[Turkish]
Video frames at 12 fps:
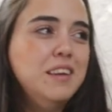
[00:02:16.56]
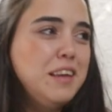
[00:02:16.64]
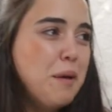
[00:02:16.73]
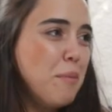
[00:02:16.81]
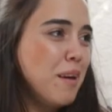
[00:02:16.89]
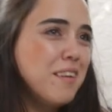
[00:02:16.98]

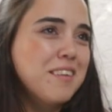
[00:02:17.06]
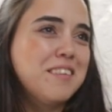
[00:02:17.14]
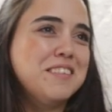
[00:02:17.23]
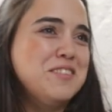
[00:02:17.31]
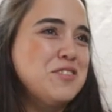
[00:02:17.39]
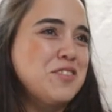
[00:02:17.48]
yemek
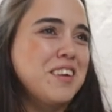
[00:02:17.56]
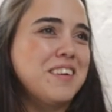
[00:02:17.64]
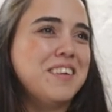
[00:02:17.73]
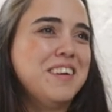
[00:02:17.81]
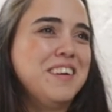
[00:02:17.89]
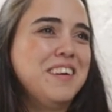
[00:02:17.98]

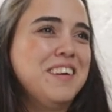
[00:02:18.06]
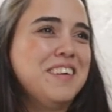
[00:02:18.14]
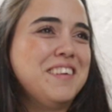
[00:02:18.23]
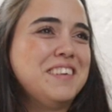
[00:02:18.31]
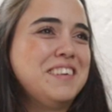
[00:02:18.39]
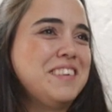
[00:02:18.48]
işte
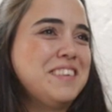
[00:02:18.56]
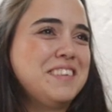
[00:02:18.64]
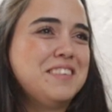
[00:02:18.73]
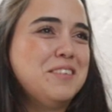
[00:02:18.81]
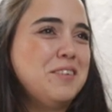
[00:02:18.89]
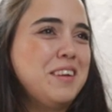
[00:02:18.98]

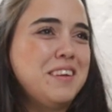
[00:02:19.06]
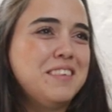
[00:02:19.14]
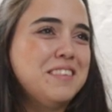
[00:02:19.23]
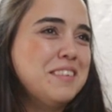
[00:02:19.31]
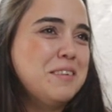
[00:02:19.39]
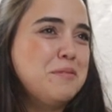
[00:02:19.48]
e,
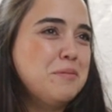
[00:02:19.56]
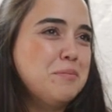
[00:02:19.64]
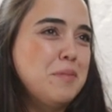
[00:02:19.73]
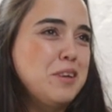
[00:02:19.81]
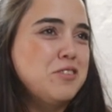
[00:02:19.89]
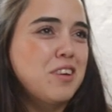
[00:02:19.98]
öyle
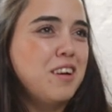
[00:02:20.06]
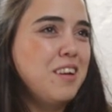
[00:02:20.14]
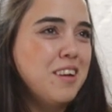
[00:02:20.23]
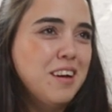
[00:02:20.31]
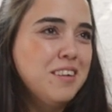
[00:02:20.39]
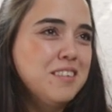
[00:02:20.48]

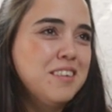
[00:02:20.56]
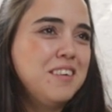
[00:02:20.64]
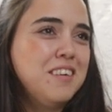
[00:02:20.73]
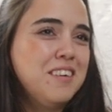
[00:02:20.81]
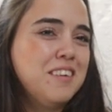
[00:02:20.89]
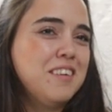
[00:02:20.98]
meşgaleler
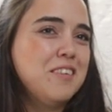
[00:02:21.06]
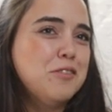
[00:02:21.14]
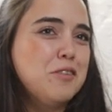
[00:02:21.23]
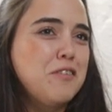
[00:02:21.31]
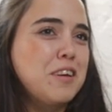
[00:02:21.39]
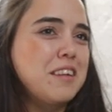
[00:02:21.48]

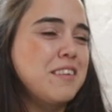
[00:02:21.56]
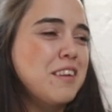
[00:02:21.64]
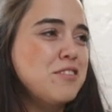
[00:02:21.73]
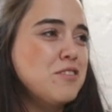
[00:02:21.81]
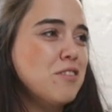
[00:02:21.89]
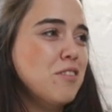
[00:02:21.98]
onunla vakit
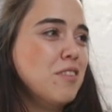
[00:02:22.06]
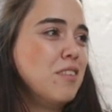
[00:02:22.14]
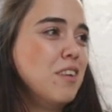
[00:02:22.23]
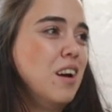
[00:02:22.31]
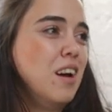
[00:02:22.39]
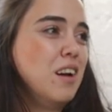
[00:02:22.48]
geçiyor.
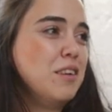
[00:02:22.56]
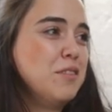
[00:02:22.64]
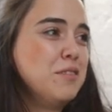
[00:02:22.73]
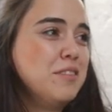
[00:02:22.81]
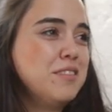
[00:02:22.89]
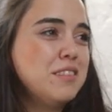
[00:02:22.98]

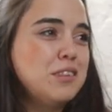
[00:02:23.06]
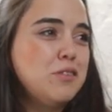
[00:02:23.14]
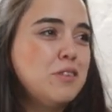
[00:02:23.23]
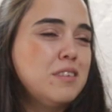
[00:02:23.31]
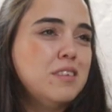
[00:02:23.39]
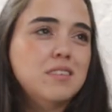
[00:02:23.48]

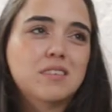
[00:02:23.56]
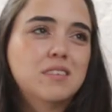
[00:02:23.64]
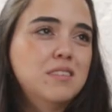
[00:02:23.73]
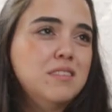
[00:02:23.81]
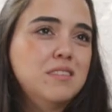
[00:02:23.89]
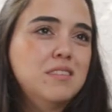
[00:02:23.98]
Sonra
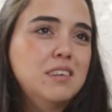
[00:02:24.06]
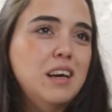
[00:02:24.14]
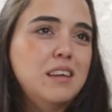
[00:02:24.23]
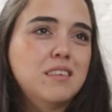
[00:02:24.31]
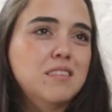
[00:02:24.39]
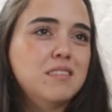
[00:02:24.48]
da
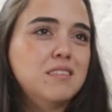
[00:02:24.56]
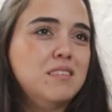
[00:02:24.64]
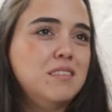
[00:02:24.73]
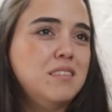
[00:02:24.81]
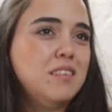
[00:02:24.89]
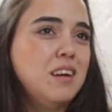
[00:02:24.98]
yani
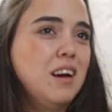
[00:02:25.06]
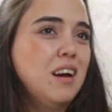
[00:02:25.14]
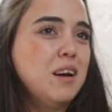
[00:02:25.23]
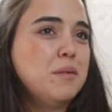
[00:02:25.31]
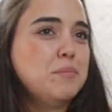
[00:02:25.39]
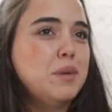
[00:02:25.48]

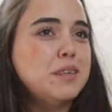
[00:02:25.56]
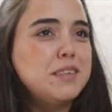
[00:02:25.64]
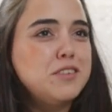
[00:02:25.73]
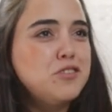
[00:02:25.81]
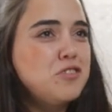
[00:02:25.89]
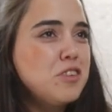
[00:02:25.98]

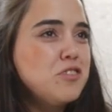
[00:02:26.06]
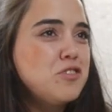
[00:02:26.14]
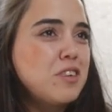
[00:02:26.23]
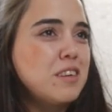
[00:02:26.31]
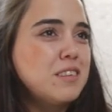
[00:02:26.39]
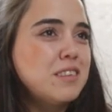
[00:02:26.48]
bazen dışarı
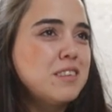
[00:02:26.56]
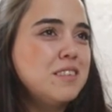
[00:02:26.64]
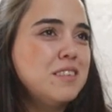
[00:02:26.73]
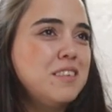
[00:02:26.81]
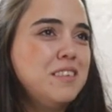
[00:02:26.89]
çıkarız.